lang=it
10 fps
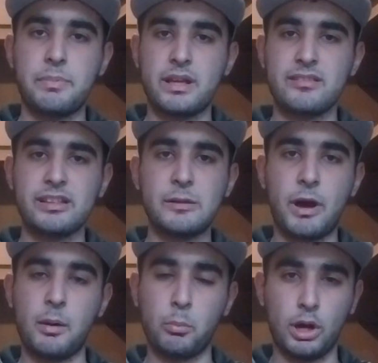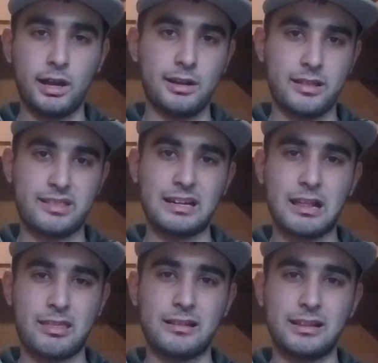pressi di Mammola, la strada
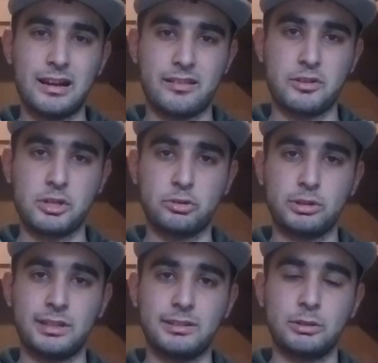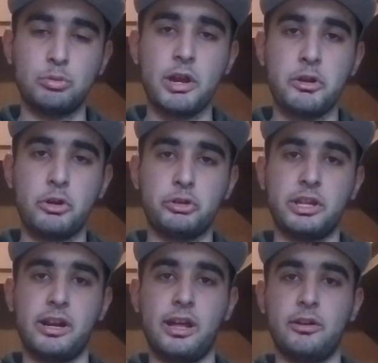statale 682 Ionio
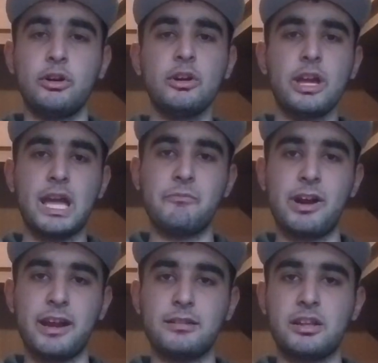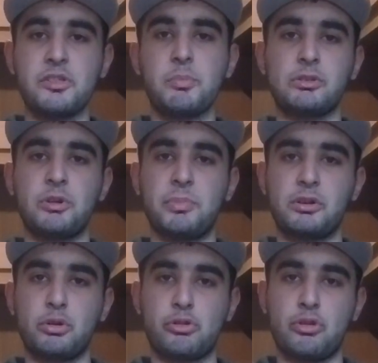Tirreno è invariante rispetto al
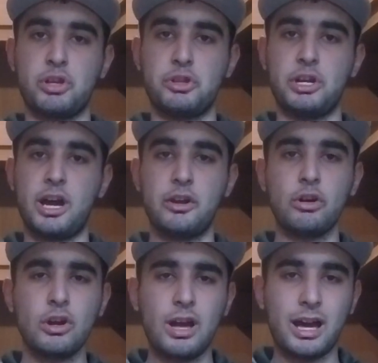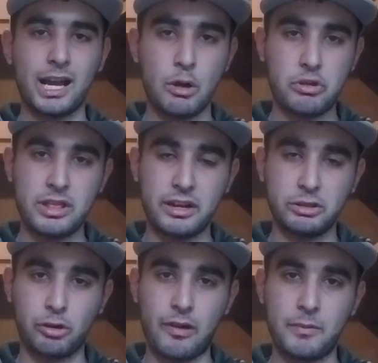percorso originario a causa del
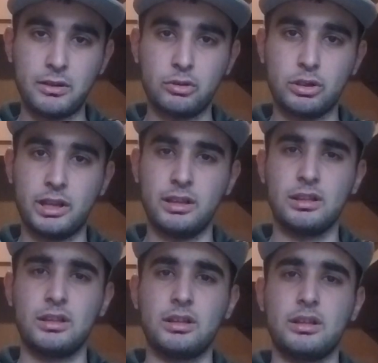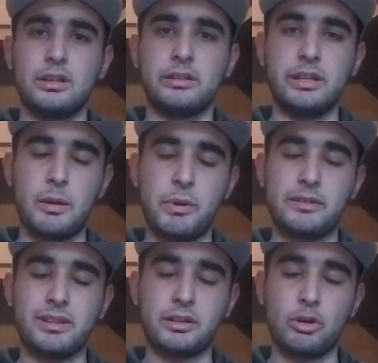ritrovamento di
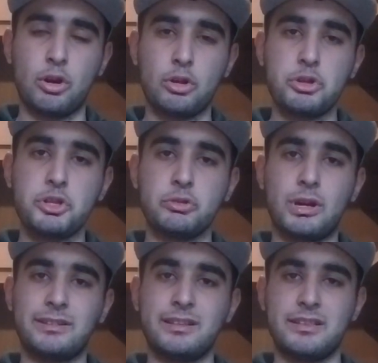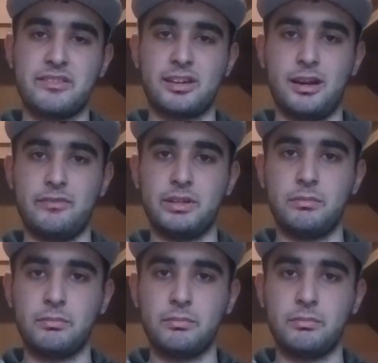reperti archeologici durante gli scavi.